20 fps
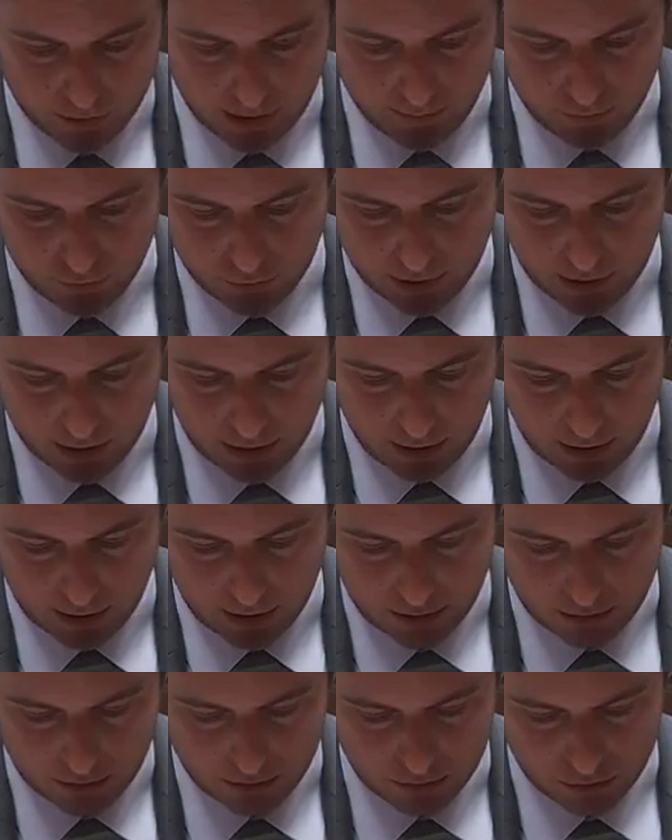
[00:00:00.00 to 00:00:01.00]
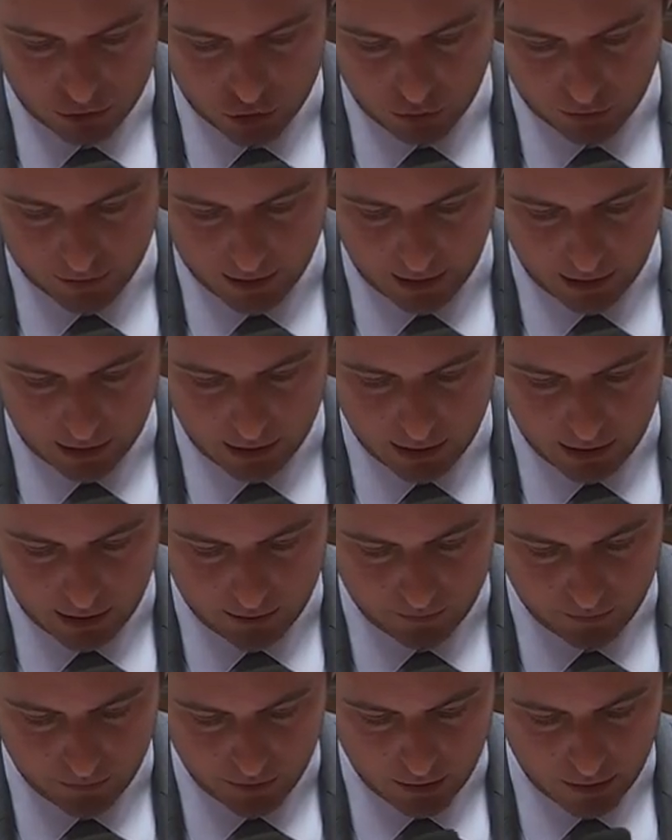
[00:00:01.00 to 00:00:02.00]
député Jean
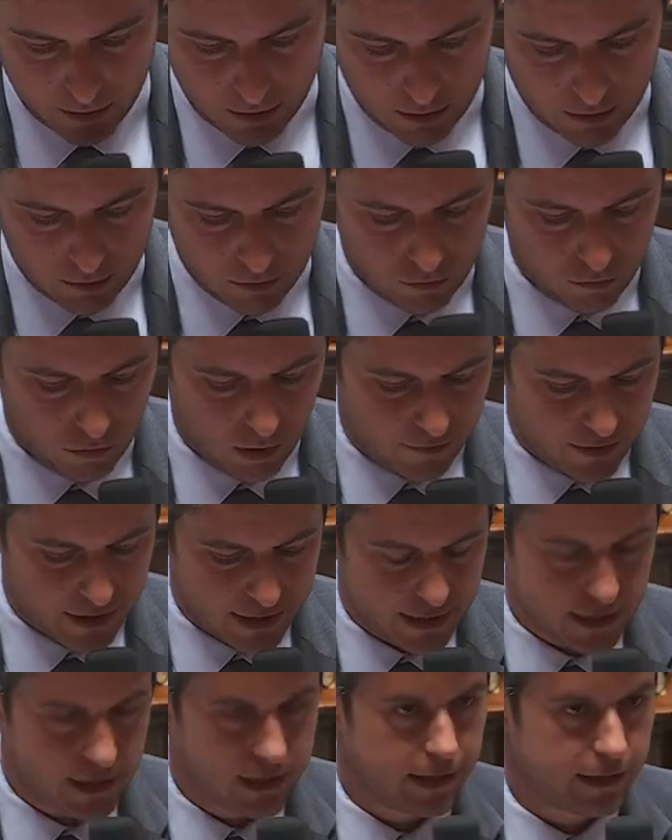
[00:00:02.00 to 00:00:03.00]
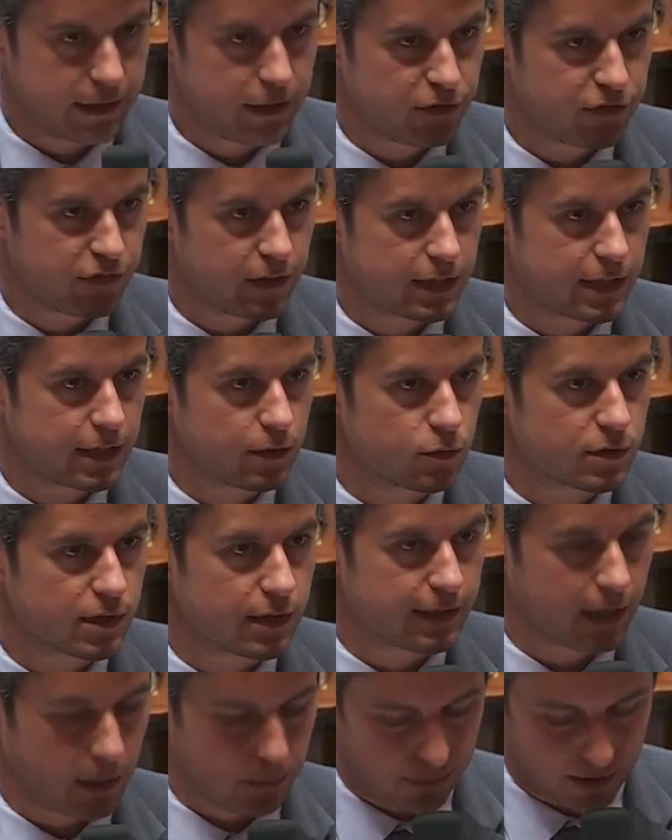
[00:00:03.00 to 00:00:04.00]
Terlier, vous l'avez dit, il y a des faits qui nous
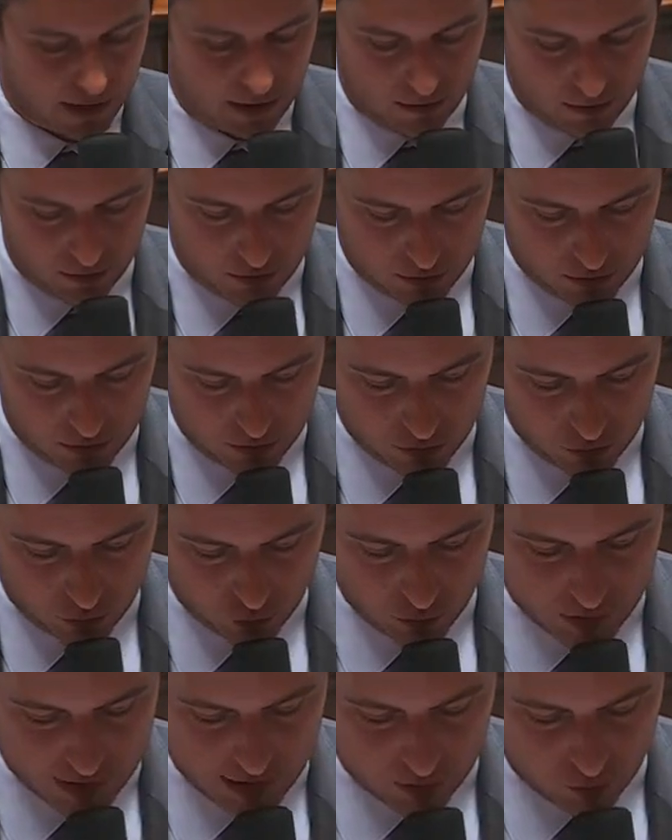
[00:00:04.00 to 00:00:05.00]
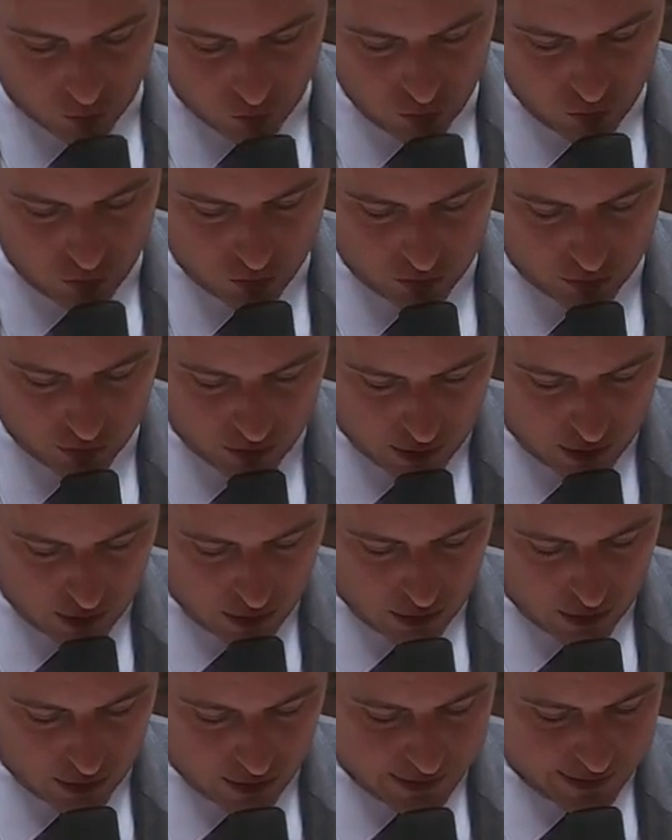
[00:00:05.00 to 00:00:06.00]
interpellent toutes et tous.
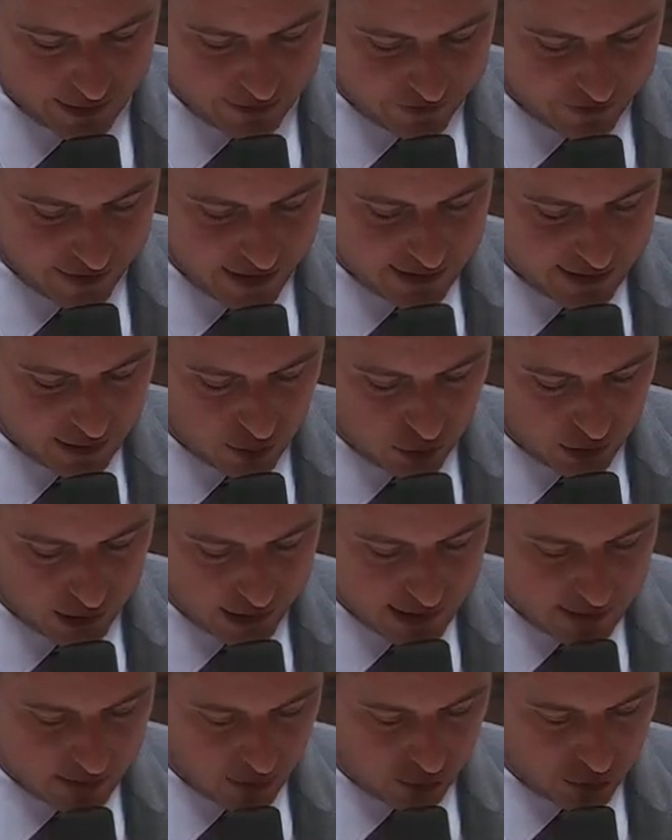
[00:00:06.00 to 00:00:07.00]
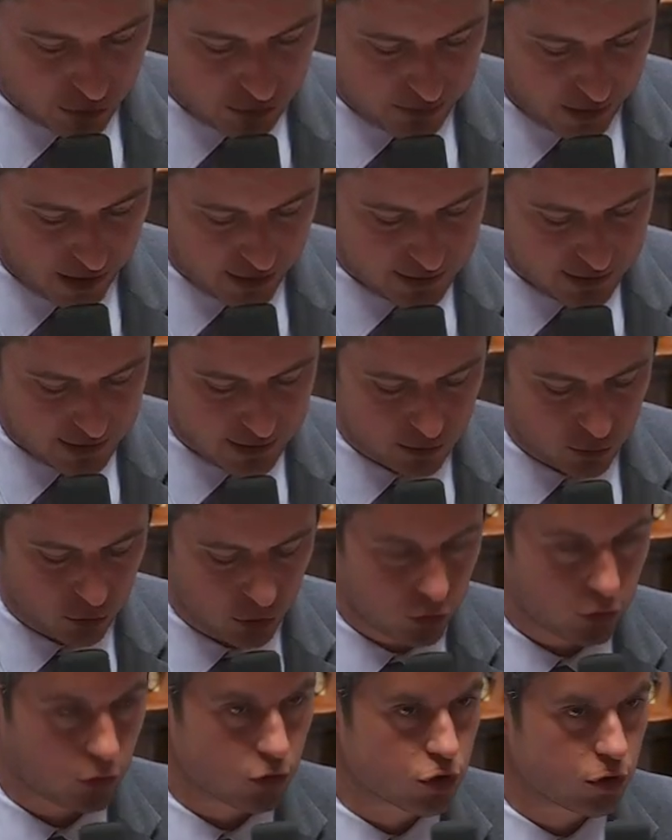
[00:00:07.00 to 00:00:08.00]
Ces faits, c'est le glissement d'une partie de
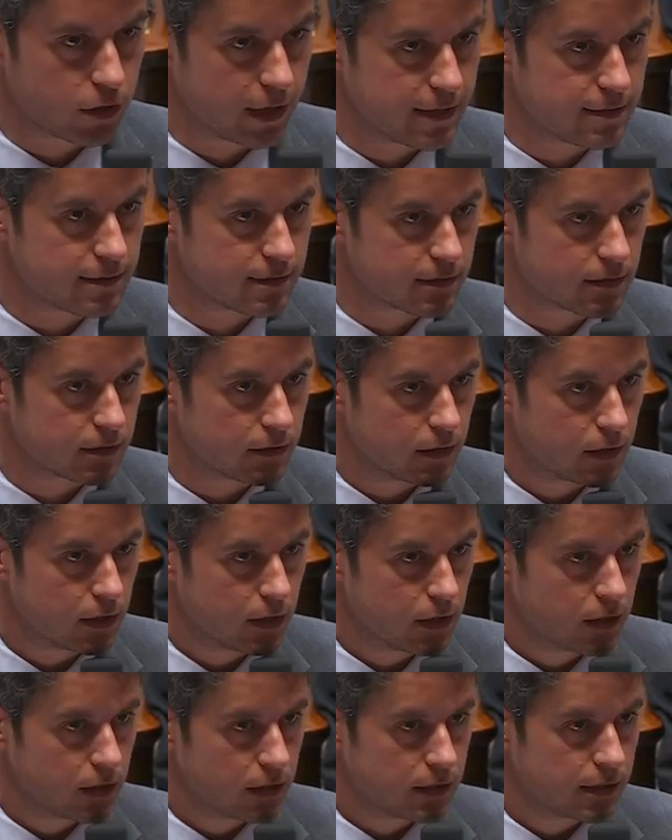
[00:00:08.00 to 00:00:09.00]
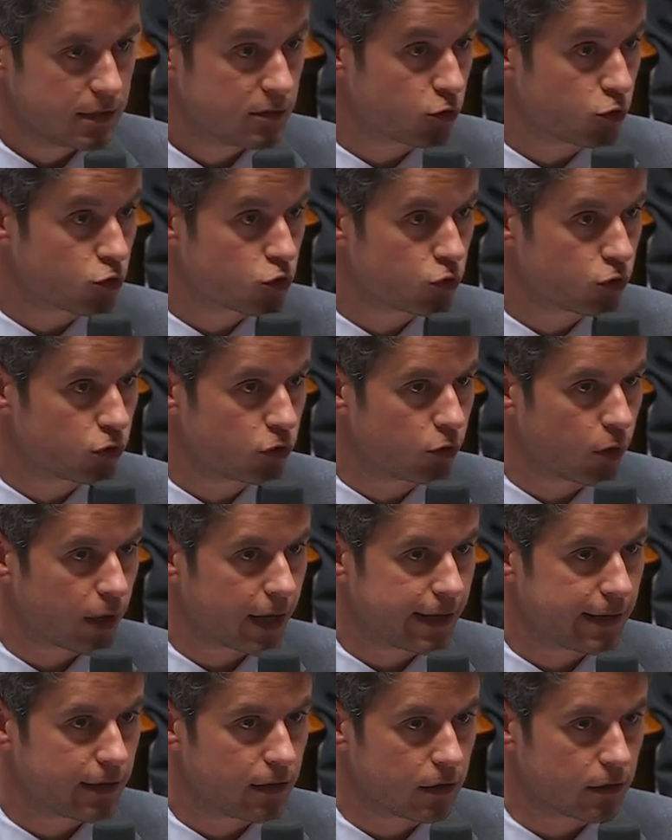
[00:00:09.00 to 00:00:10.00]
notre jeunesse qui se joue de nos
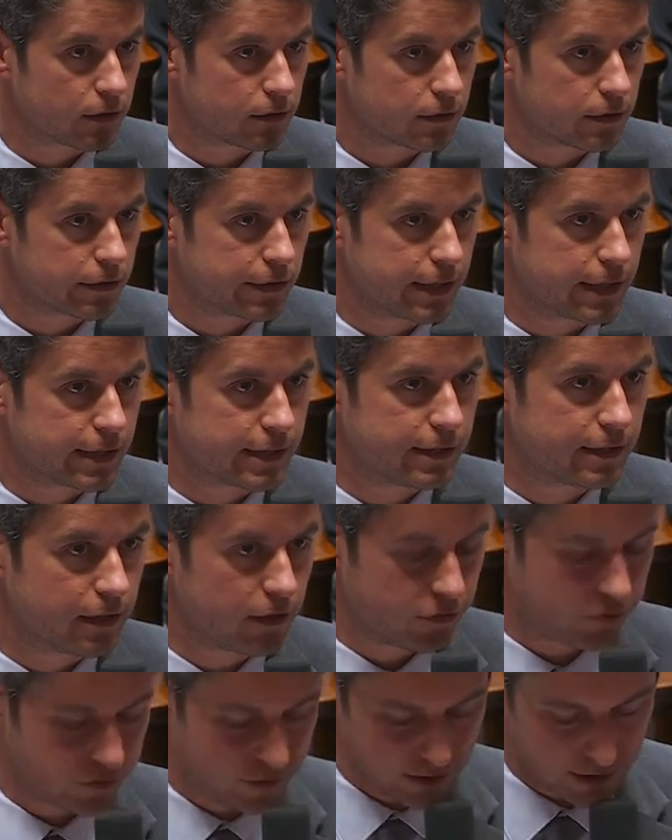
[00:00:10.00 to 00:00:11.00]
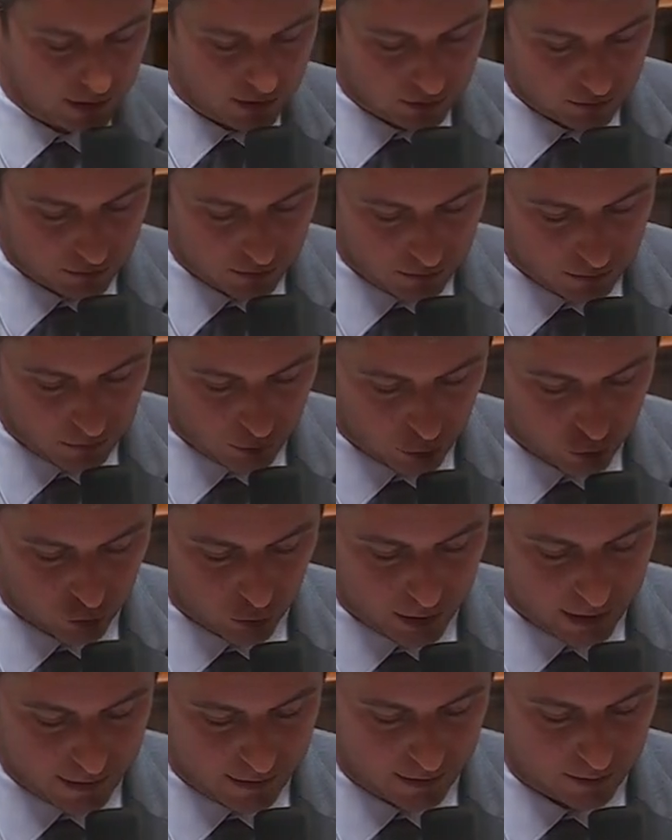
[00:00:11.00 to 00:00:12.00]
règles et qui défie
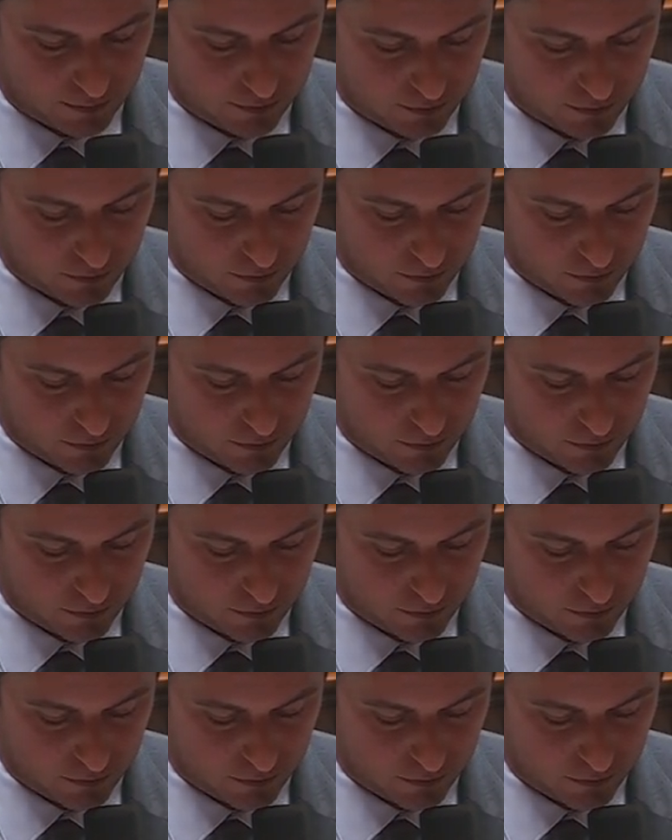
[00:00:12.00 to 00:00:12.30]
l'autorité.